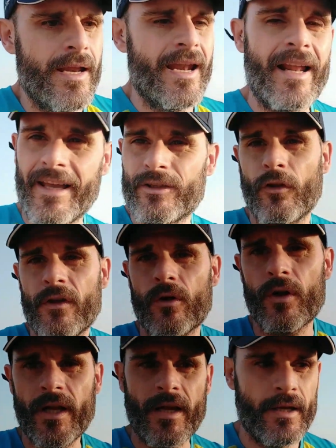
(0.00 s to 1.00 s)
el gesto de
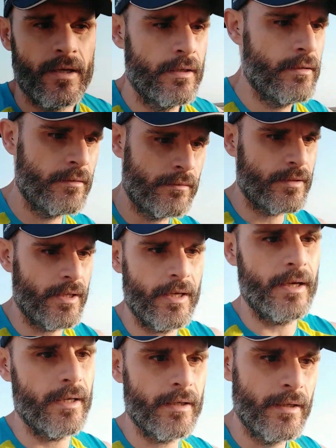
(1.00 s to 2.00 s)
correr. O
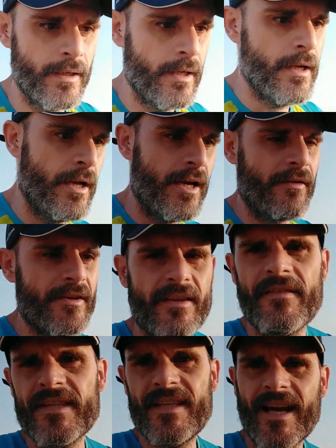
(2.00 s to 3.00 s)
sea, la
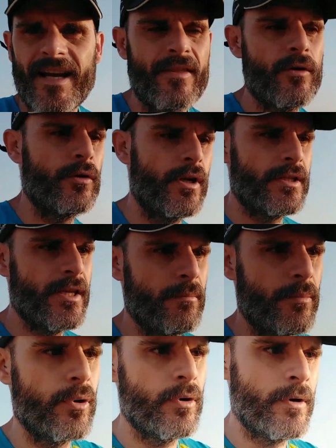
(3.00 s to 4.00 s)
distancia se irá ganando con el
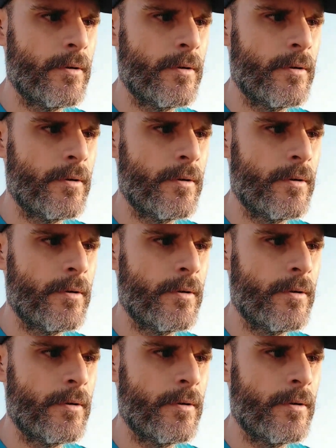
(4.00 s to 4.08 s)
tiempo.